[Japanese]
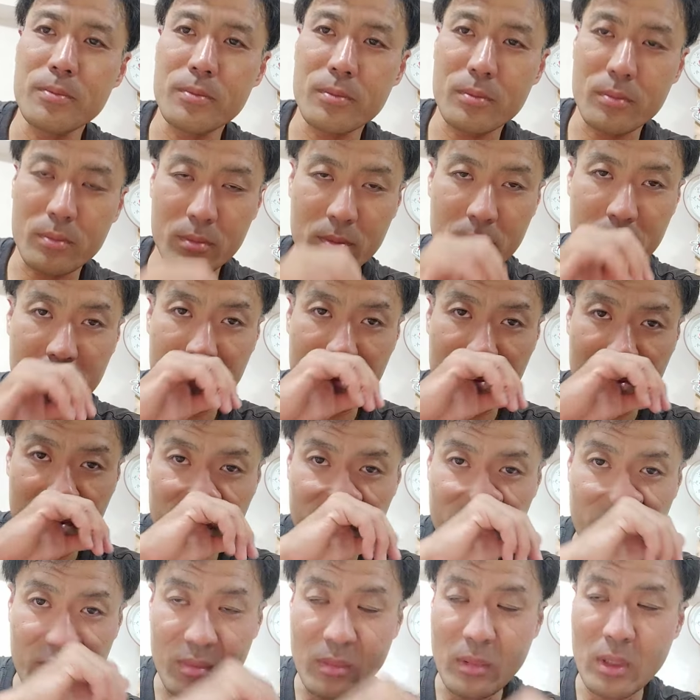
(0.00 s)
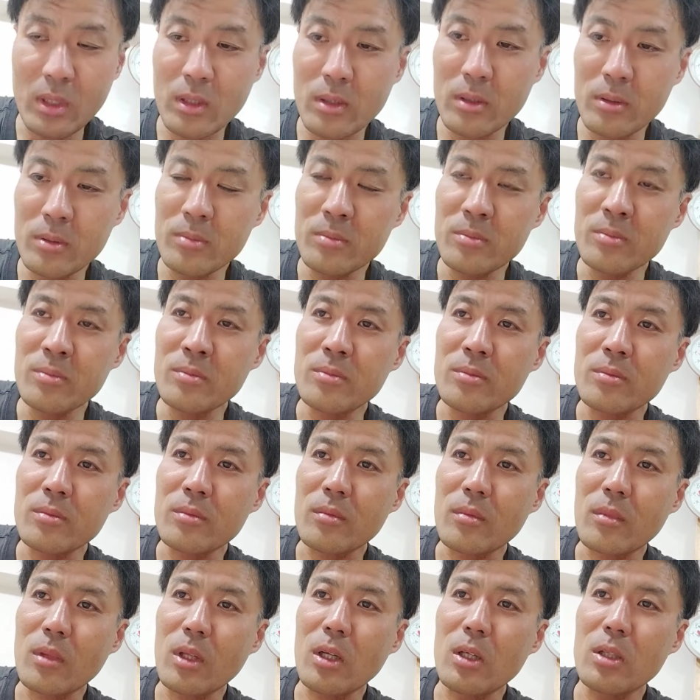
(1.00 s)
うん
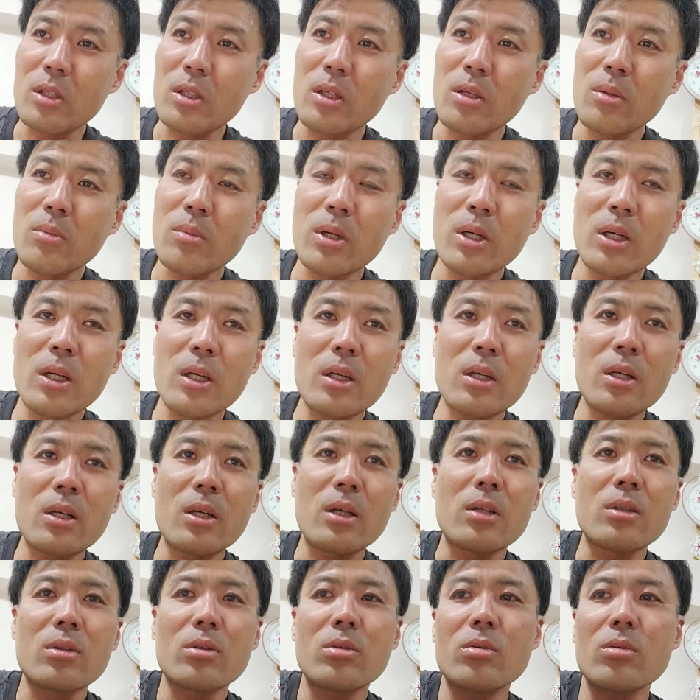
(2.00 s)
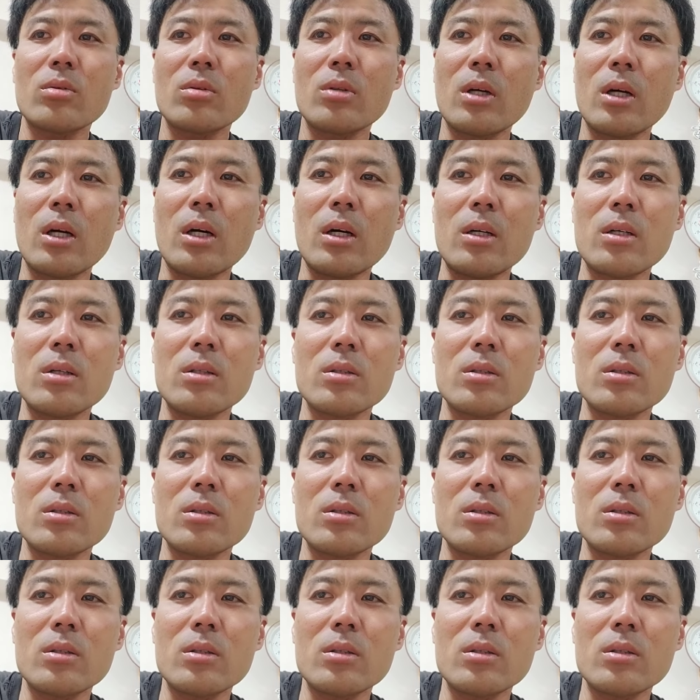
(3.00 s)
だから出前館とか